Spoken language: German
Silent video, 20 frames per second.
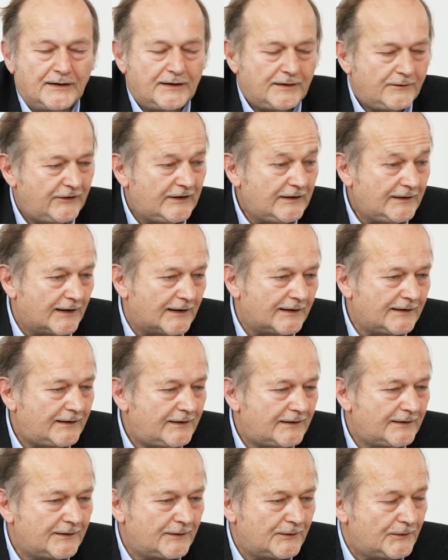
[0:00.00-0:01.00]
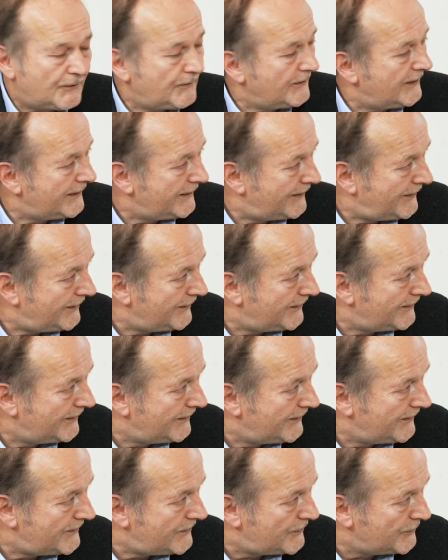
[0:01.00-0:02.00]
Vielen Dank, Roland,
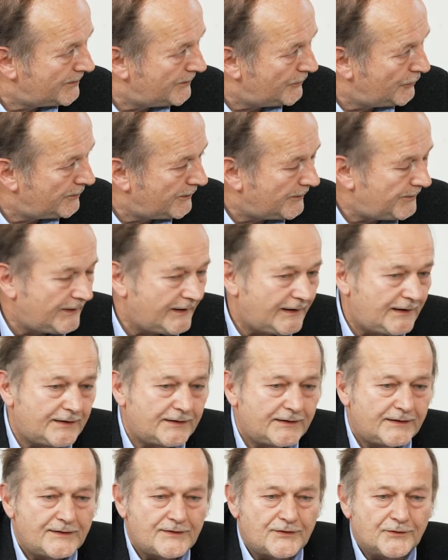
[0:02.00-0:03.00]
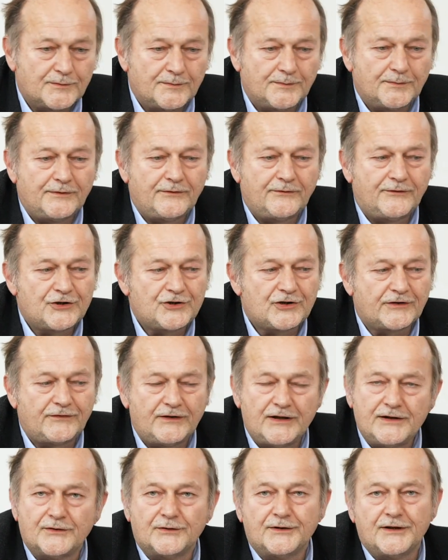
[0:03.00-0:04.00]
zum ja. Überblick zum
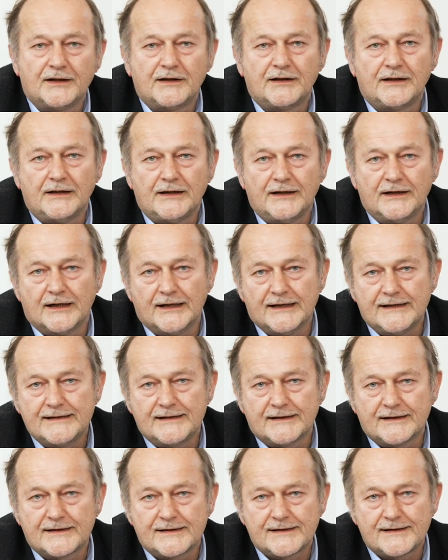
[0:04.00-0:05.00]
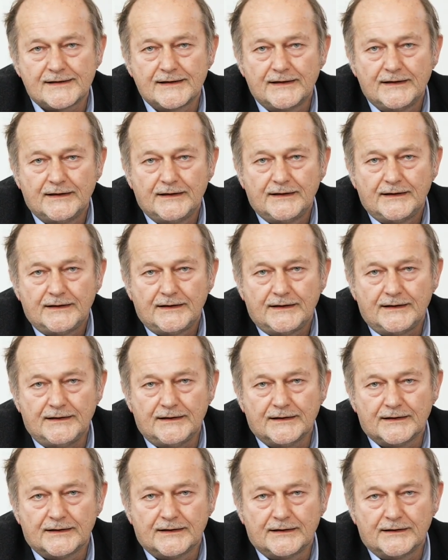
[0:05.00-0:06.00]
wirtschaftlichen und nachhaltigen Einsatz
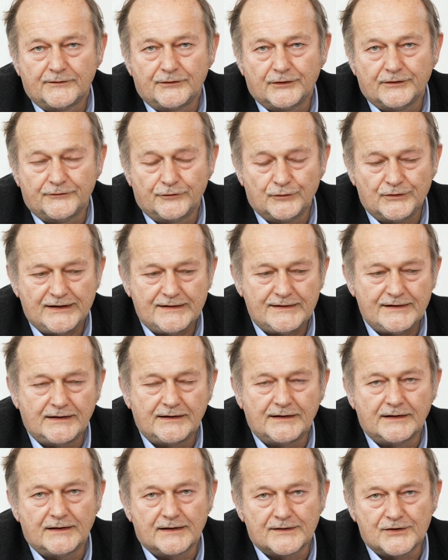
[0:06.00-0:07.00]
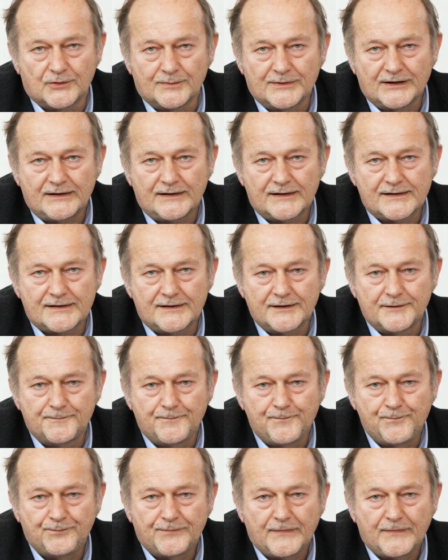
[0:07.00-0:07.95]
hier von Fungiziden in der Sommergerste.